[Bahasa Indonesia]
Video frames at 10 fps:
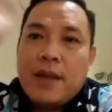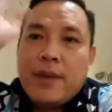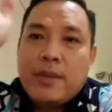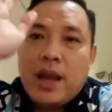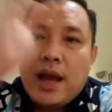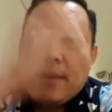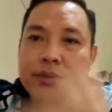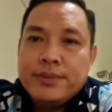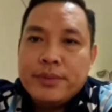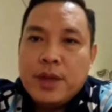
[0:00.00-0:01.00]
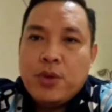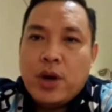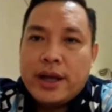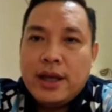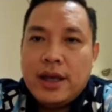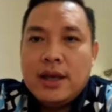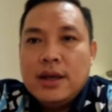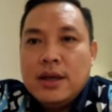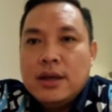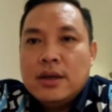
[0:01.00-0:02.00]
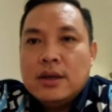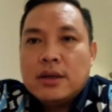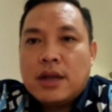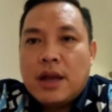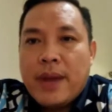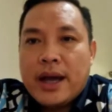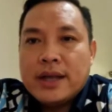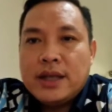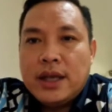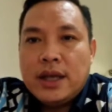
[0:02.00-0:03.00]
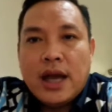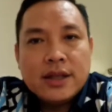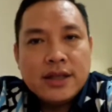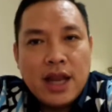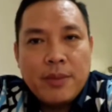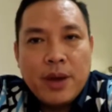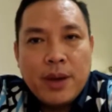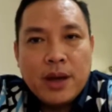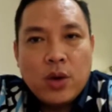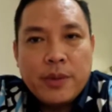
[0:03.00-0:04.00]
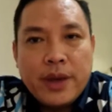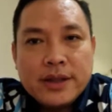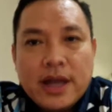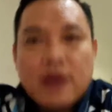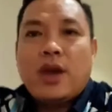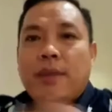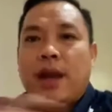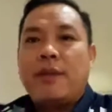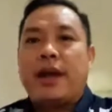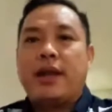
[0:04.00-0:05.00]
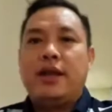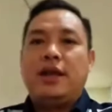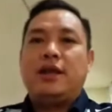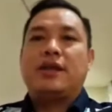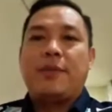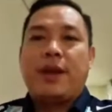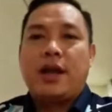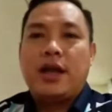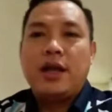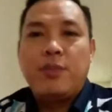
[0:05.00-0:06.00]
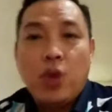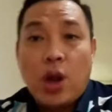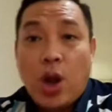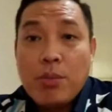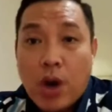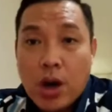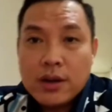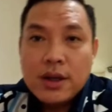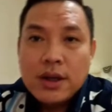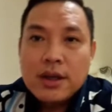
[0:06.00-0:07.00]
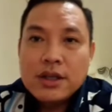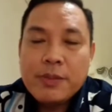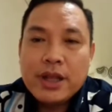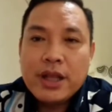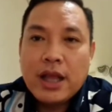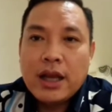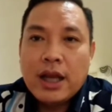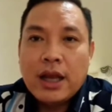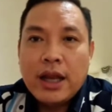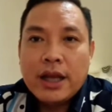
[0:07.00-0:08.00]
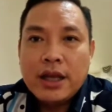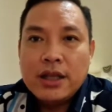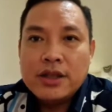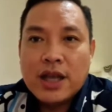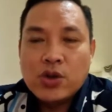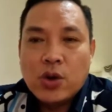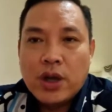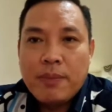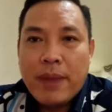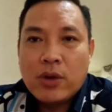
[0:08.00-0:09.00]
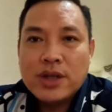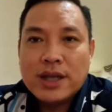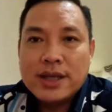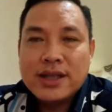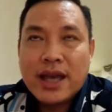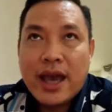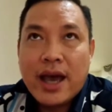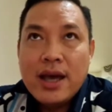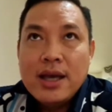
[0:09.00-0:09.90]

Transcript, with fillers: selamat malam Ibu Hani. Terima kasih dan salam hebat luar biasa. Oke, malam hari ini saya berada di Pulau Lombok. Seperti yang Anda lihat di Instastory, baru saja saya